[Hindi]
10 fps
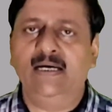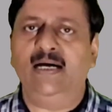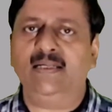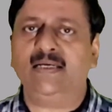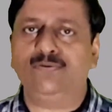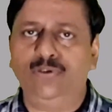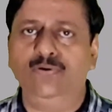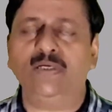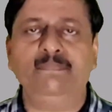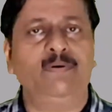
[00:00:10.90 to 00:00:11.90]
हालांकि कुछ
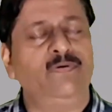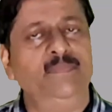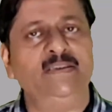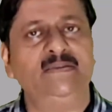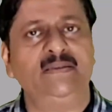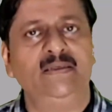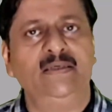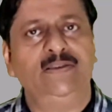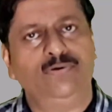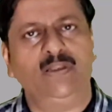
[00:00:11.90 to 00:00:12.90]
लोगों के परफॉर्मेंस
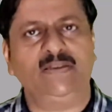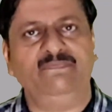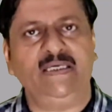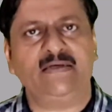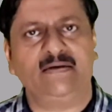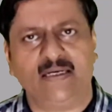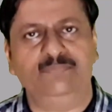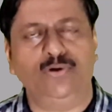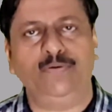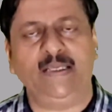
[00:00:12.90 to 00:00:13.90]
थोड़ा सा वीक
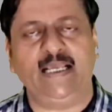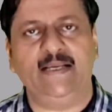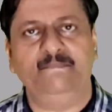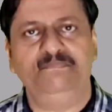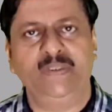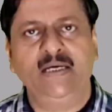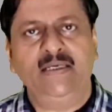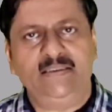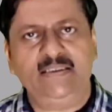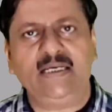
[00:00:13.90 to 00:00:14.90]
कमज़ोर भी रहे
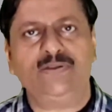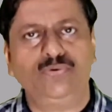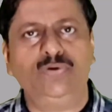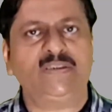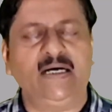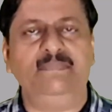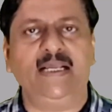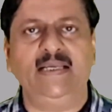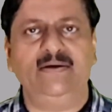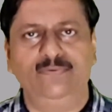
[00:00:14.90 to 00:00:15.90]
जिनके स्कोर्स कम
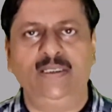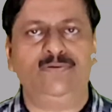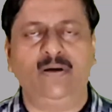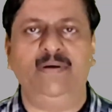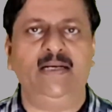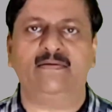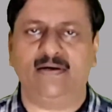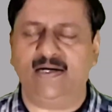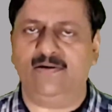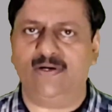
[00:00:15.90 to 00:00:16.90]
रहे उन्हें थोड़ा मेहनत
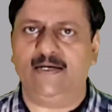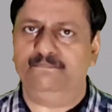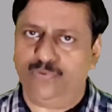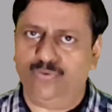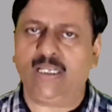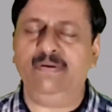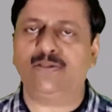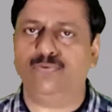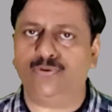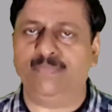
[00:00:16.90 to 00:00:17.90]
करना होगा उनके भी
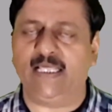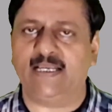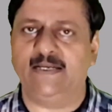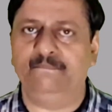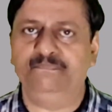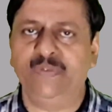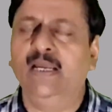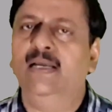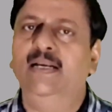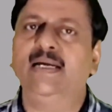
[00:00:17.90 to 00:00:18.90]
स्कोर्स बढ़ेंगे
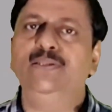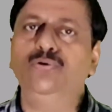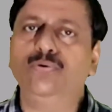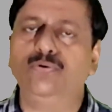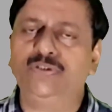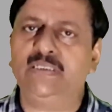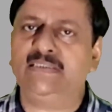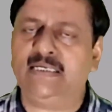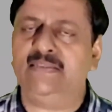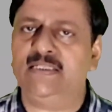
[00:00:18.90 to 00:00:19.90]
लेकिन दो क्वेश्चन
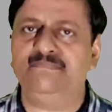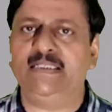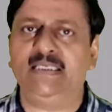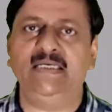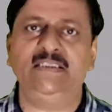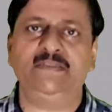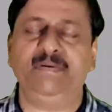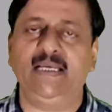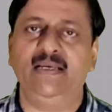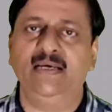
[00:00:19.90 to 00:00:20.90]
ऐसे इसमें थे जिस
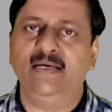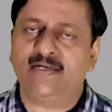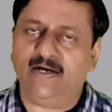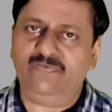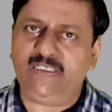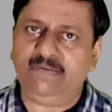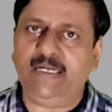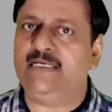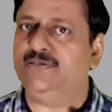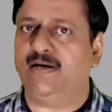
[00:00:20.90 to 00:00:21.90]
पे काफ़ी
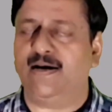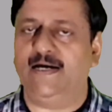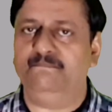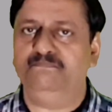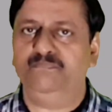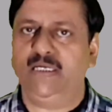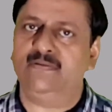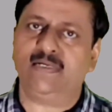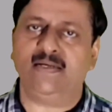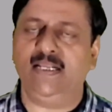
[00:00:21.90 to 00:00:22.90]
डिबेट चल रहा है
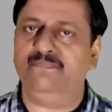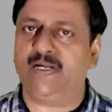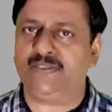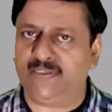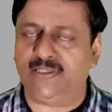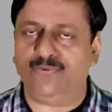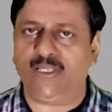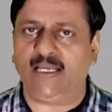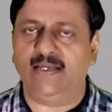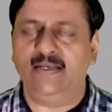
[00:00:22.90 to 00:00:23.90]
इसका क्लियरिफिकेशन
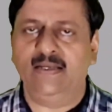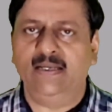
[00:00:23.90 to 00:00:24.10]
ज़रूरी है